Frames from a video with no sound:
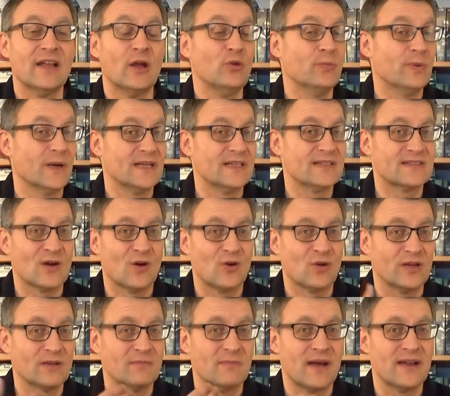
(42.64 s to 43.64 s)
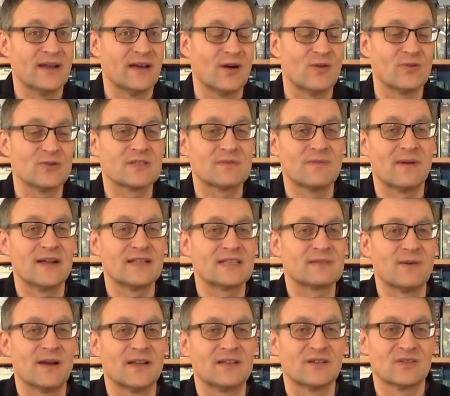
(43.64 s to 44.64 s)
der übrigens auch in meiner Auswahl
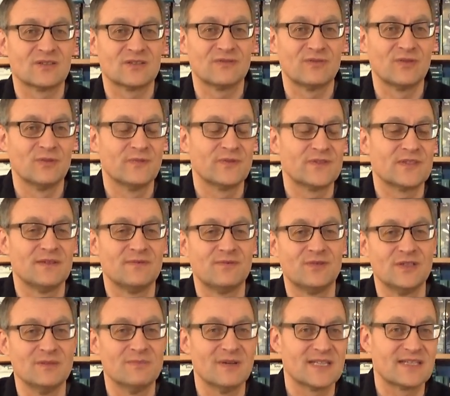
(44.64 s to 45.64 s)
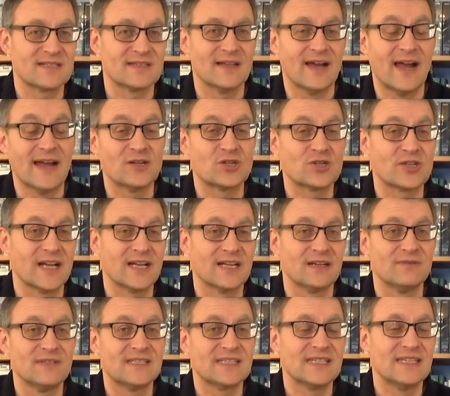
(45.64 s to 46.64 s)
2015 für die besten
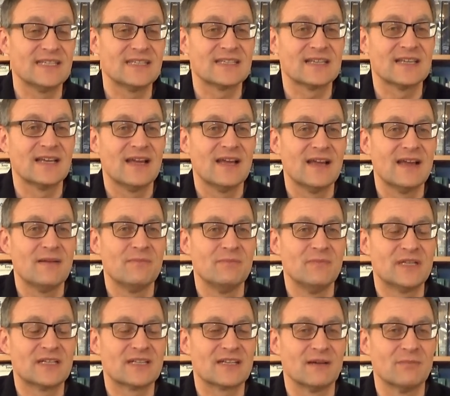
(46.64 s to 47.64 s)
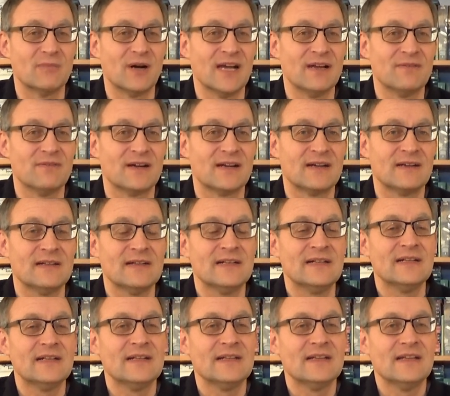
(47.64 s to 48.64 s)
Einsteiger-Whiskys mit dabei war.
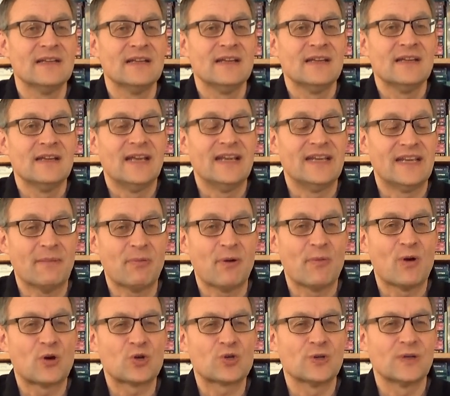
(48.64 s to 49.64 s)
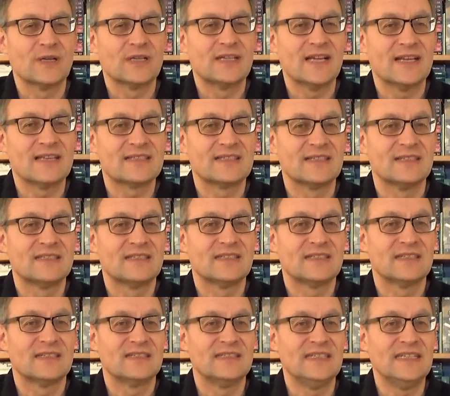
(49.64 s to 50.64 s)
Ich habe aber auch schon getestet
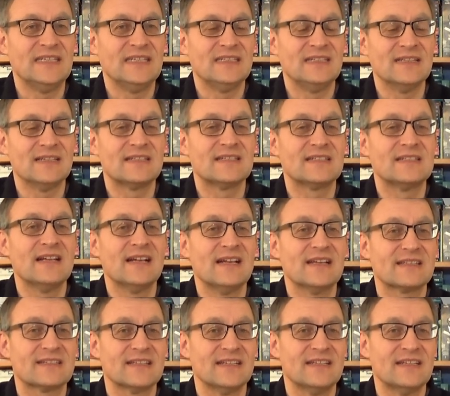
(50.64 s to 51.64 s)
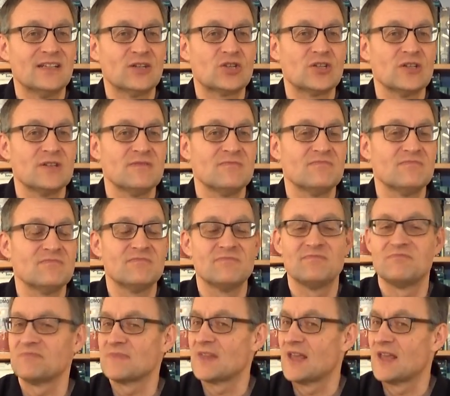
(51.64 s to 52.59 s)
die Distillers Edition,